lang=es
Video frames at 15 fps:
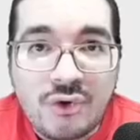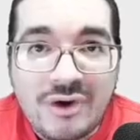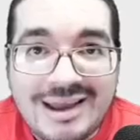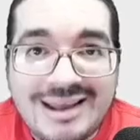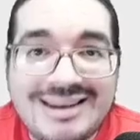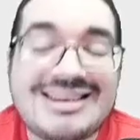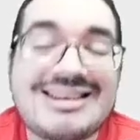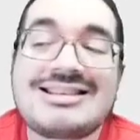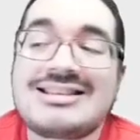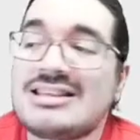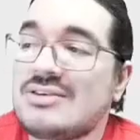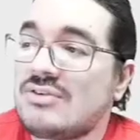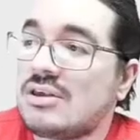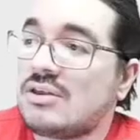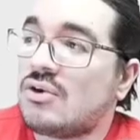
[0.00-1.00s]
he
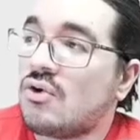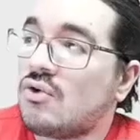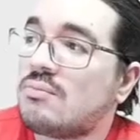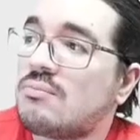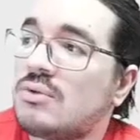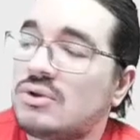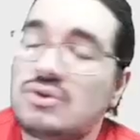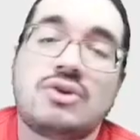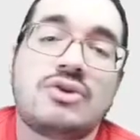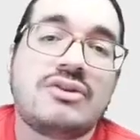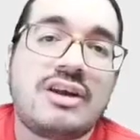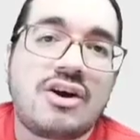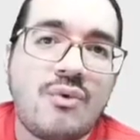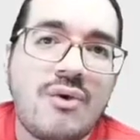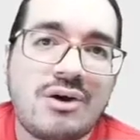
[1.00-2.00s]
recibido un montón
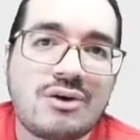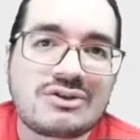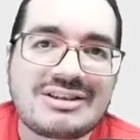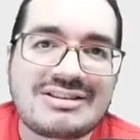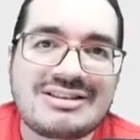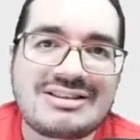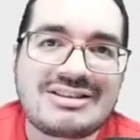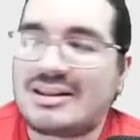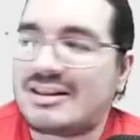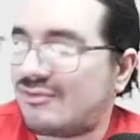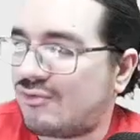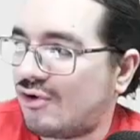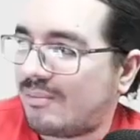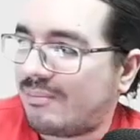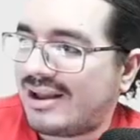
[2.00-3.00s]
de juegos de esta
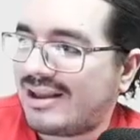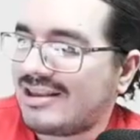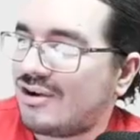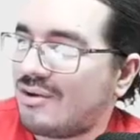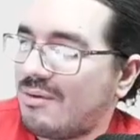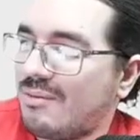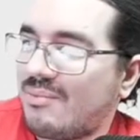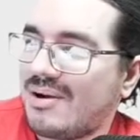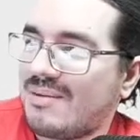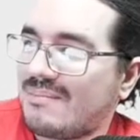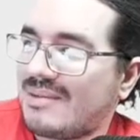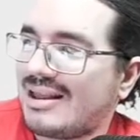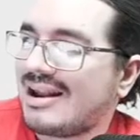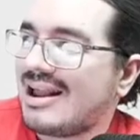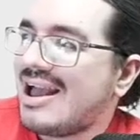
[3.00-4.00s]
plataforma y como pueden
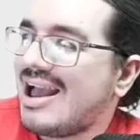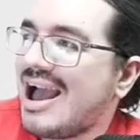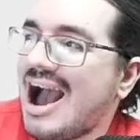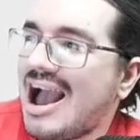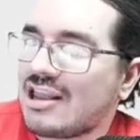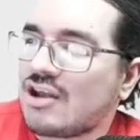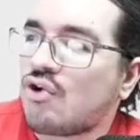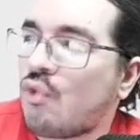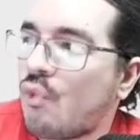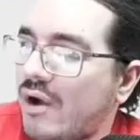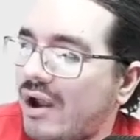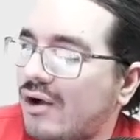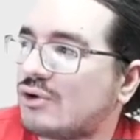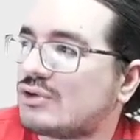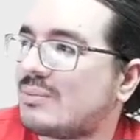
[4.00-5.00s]
ver, hay
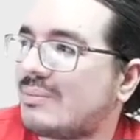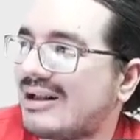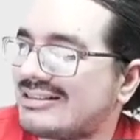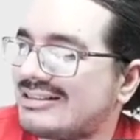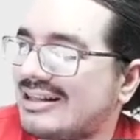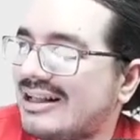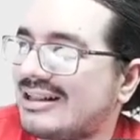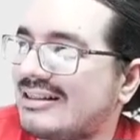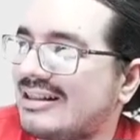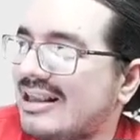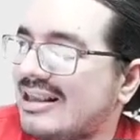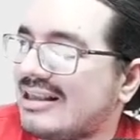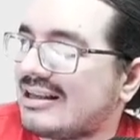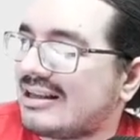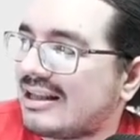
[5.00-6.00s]
juegos bastante
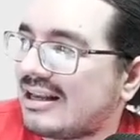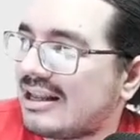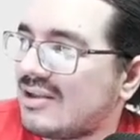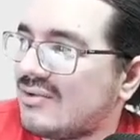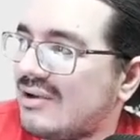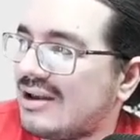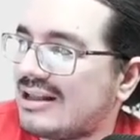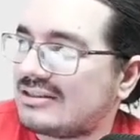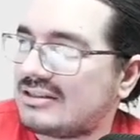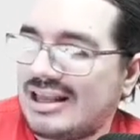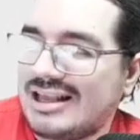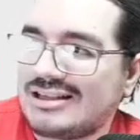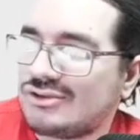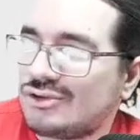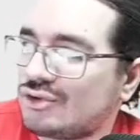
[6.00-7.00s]
increíbles.
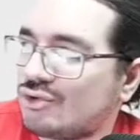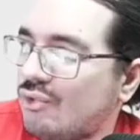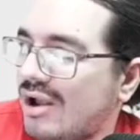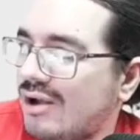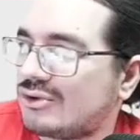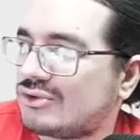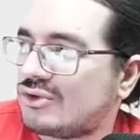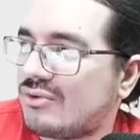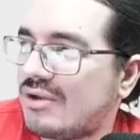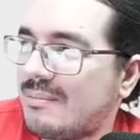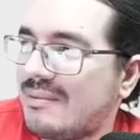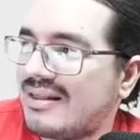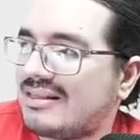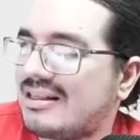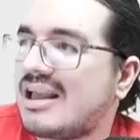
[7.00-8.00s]
Estos juegos
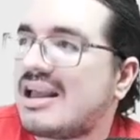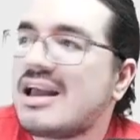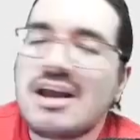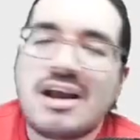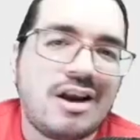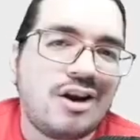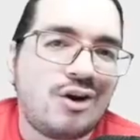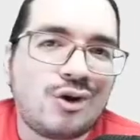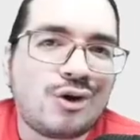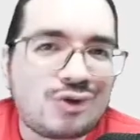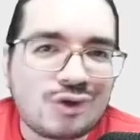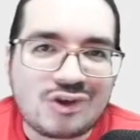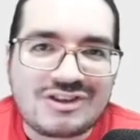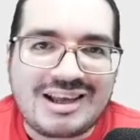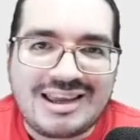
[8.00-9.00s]
obviamente no
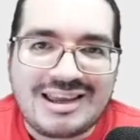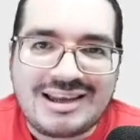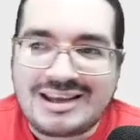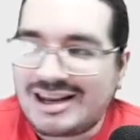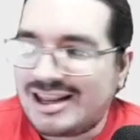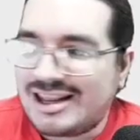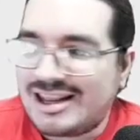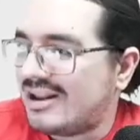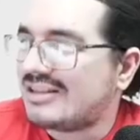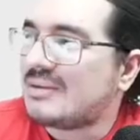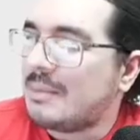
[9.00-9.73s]
son tan increíbles,